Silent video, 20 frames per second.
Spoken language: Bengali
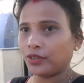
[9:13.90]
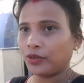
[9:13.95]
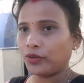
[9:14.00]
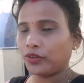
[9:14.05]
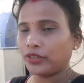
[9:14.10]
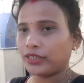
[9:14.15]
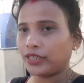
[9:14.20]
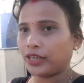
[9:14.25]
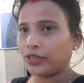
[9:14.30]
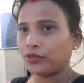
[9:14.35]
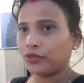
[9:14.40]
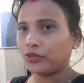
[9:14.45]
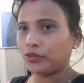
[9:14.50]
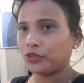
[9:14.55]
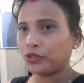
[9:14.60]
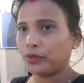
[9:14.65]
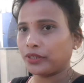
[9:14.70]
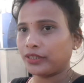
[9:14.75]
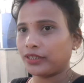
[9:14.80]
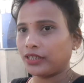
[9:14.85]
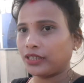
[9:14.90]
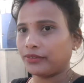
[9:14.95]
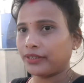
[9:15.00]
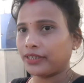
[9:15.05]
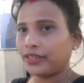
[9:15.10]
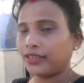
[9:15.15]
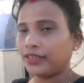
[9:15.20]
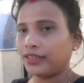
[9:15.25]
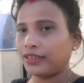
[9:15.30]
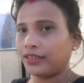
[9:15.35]
ওই যে দেখো তোমার দাদা
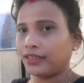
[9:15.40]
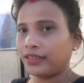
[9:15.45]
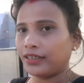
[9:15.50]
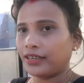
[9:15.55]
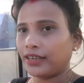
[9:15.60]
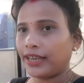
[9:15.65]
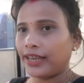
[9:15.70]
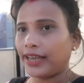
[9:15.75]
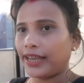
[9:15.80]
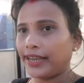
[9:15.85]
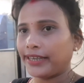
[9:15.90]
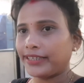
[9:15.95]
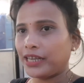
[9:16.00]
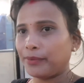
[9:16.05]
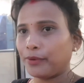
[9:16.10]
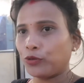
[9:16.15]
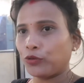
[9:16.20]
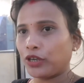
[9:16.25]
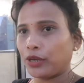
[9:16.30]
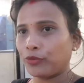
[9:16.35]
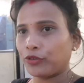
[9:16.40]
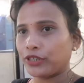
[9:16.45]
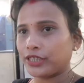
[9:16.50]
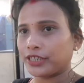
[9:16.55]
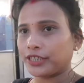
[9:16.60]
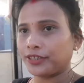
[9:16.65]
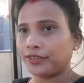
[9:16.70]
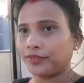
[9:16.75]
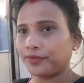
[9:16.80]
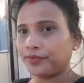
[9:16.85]
ভাই এটিএমে ঢুকে
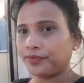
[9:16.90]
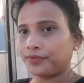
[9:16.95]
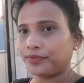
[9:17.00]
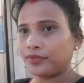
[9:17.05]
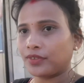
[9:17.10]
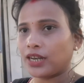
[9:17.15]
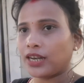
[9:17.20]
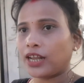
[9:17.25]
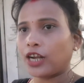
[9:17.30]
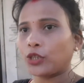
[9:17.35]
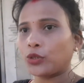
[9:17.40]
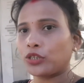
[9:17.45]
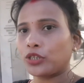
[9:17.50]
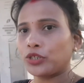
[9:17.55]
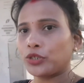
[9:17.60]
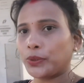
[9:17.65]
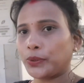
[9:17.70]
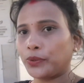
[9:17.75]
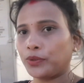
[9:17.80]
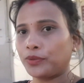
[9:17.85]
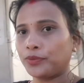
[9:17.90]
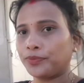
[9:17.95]
পড়েছে টাকা তোলার জন্য